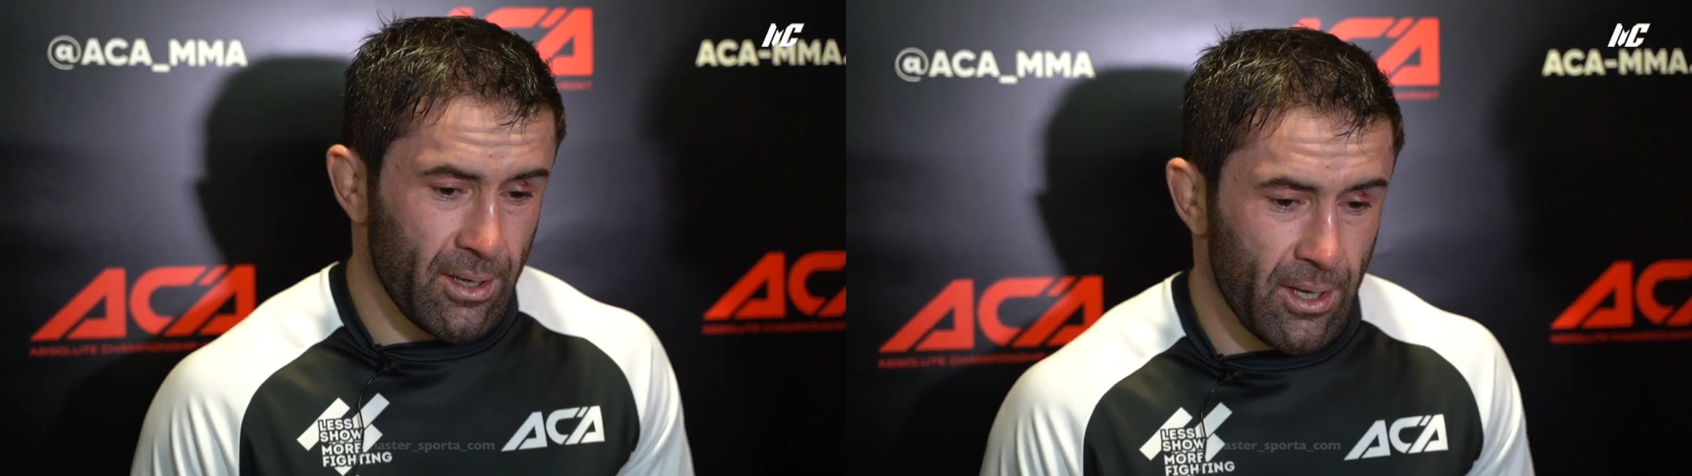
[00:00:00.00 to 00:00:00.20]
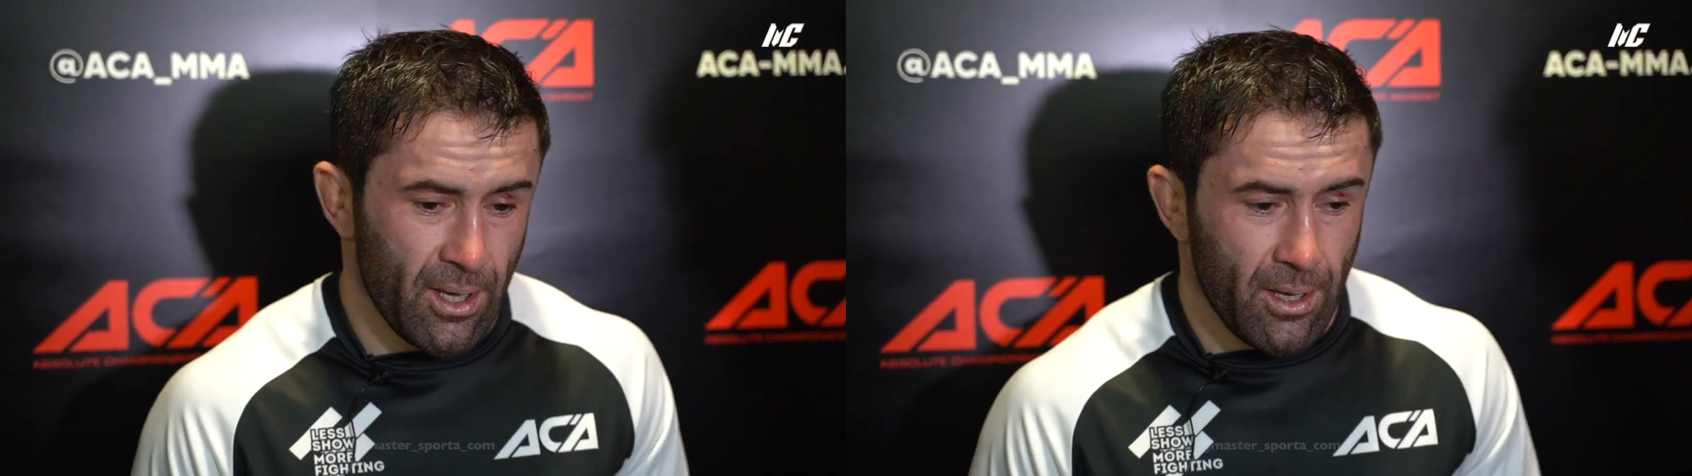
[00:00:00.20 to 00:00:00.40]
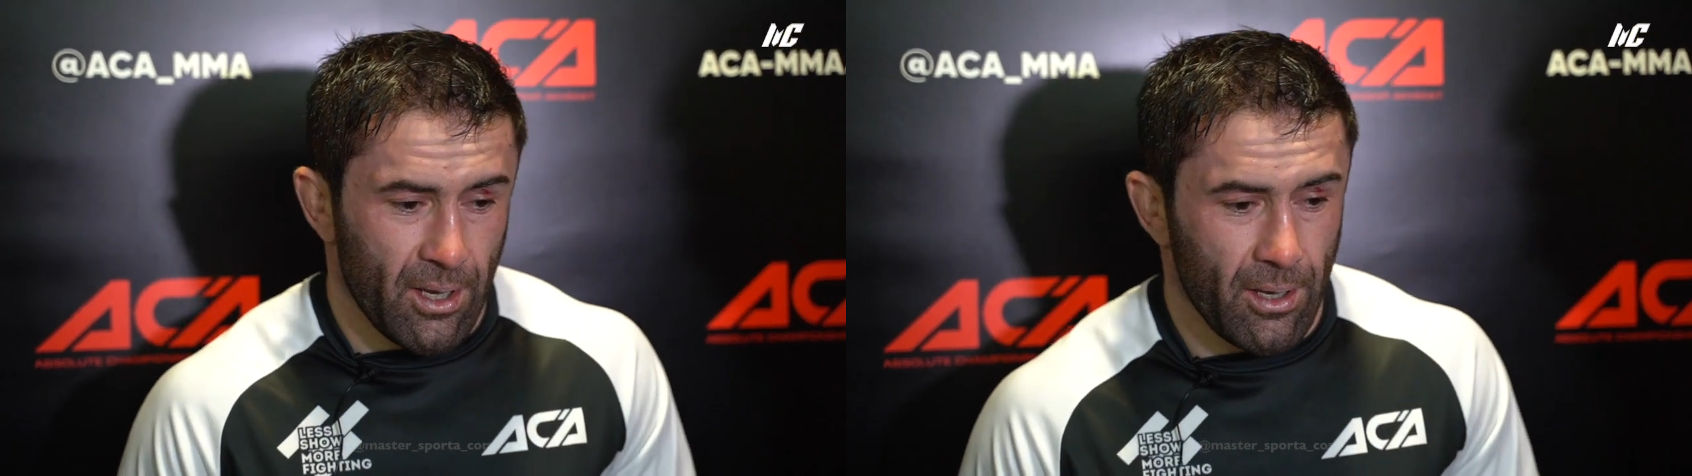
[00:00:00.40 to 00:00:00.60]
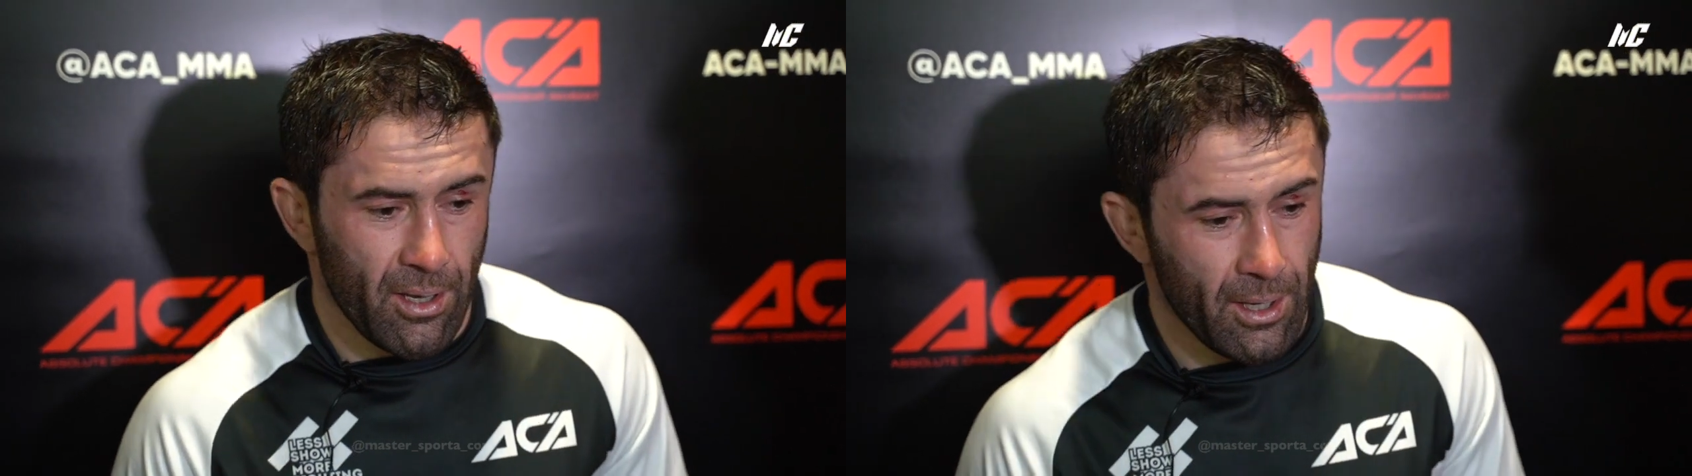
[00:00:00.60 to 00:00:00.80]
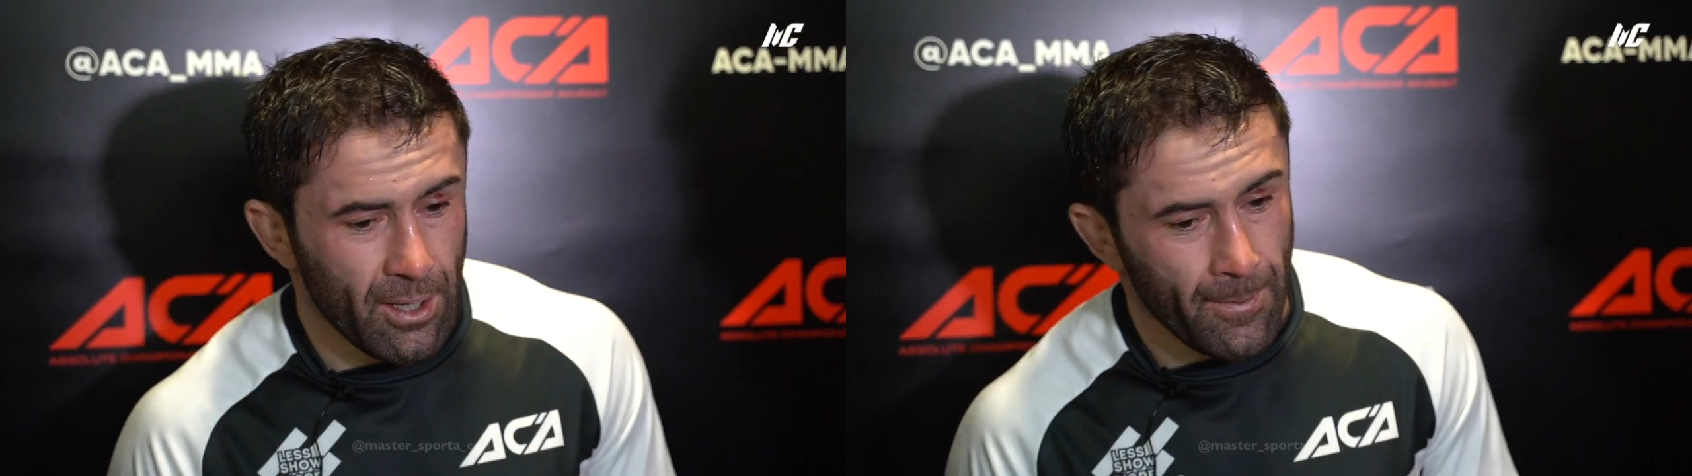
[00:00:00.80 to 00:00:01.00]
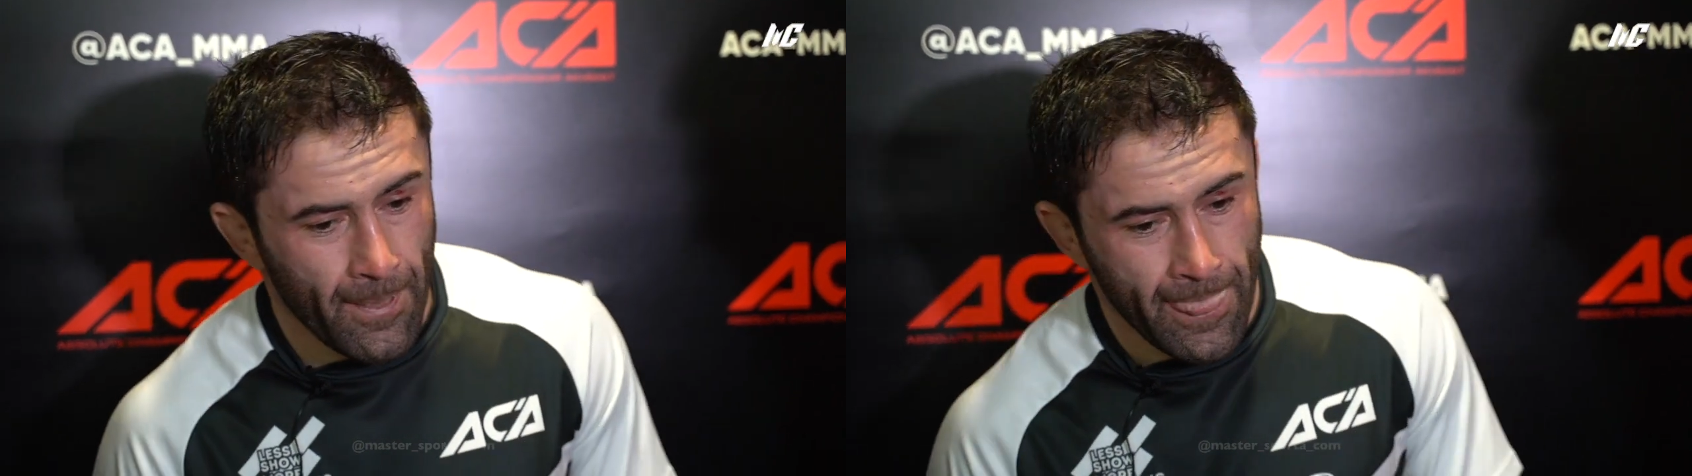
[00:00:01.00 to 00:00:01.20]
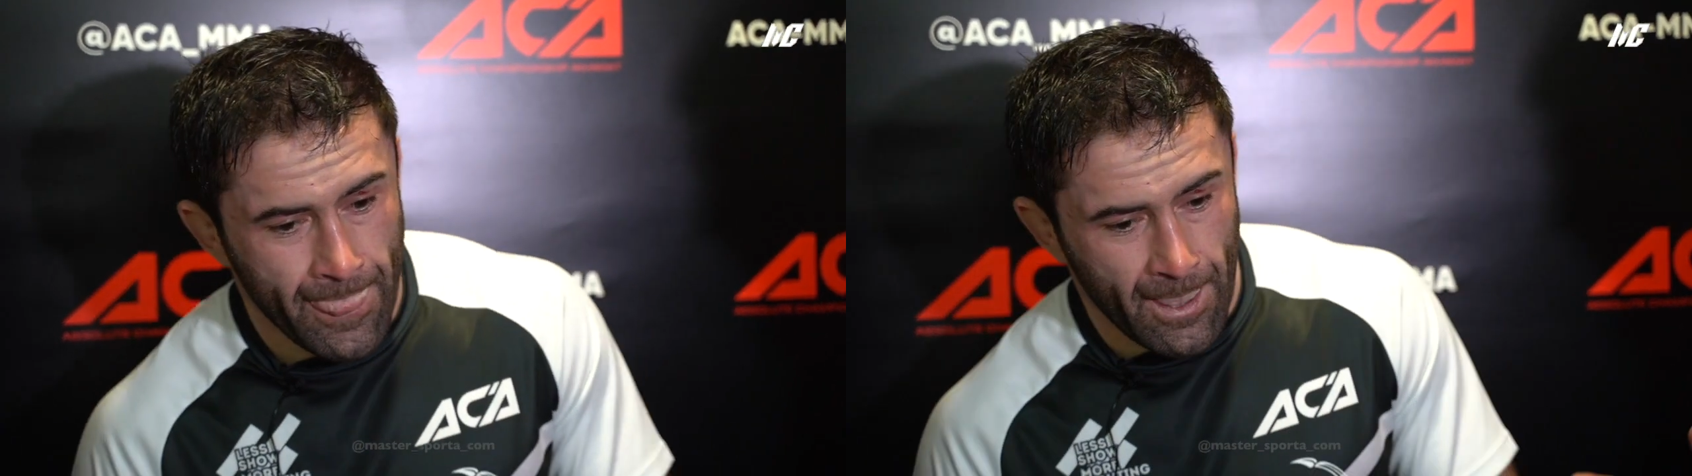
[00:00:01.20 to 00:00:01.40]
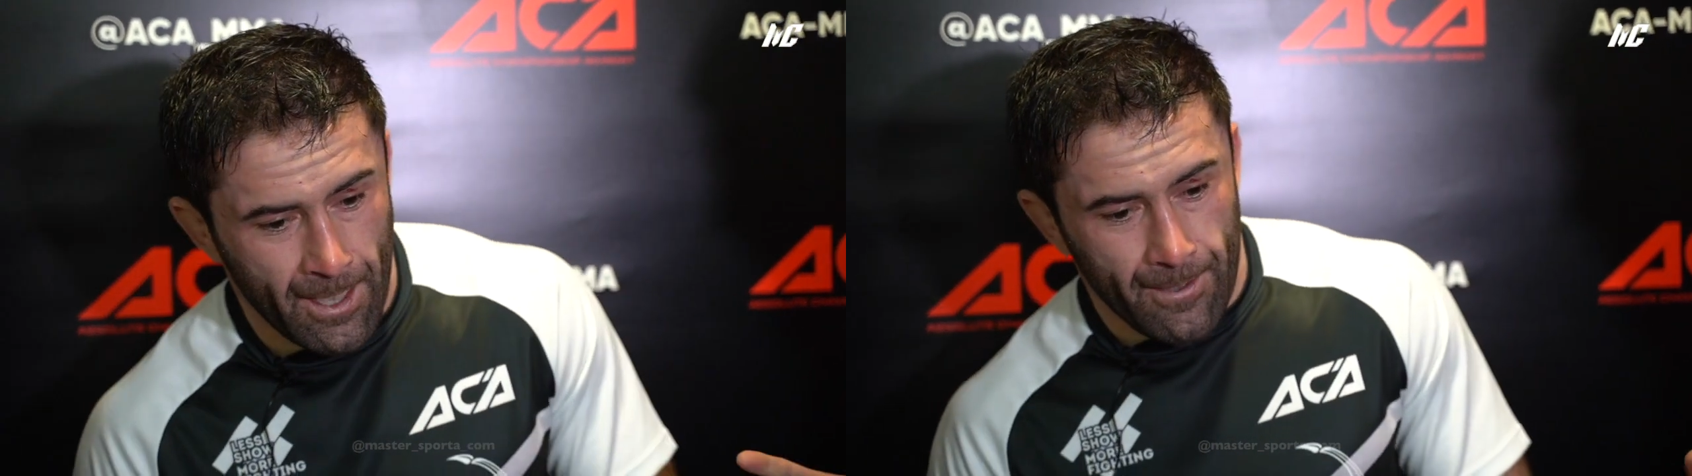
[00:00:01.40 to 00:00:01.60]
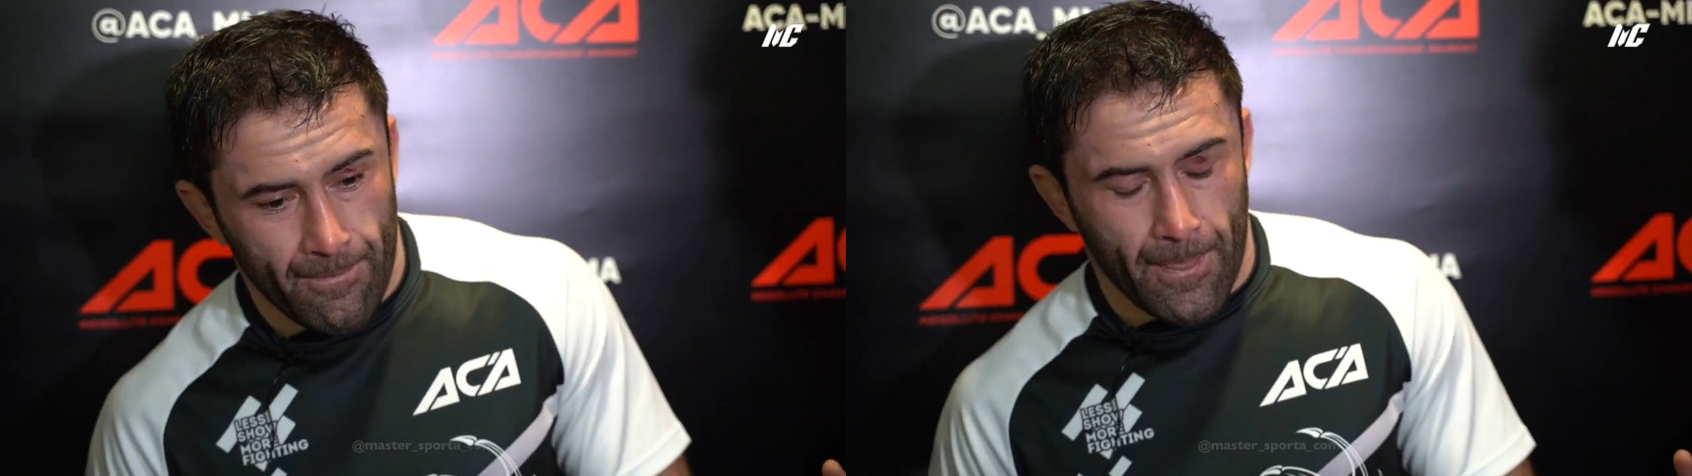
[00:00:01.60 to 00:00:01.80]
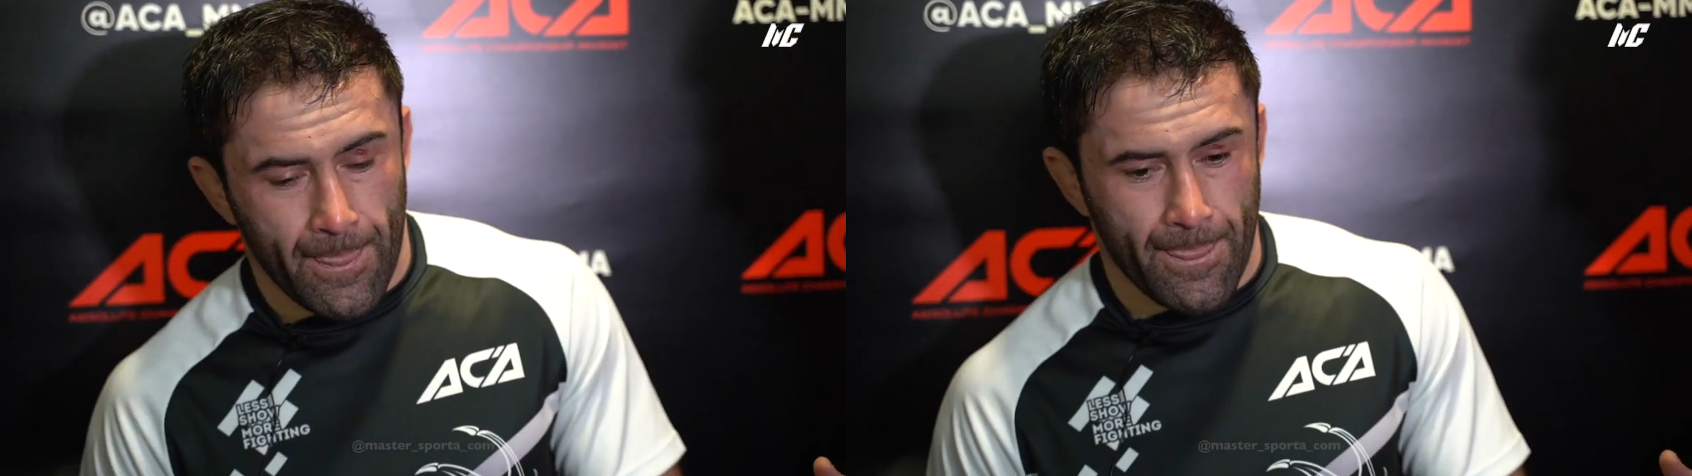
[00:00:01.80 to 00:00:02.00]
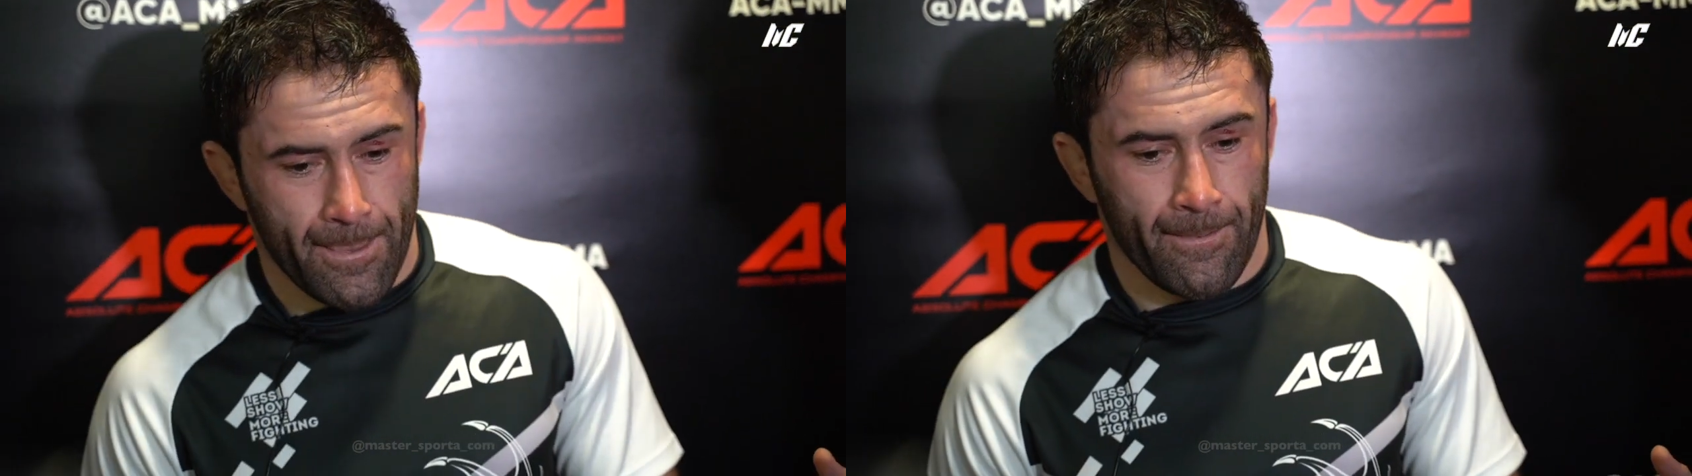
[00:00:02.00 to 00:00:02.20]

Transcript: Твою руку не подняли, объявили no contest.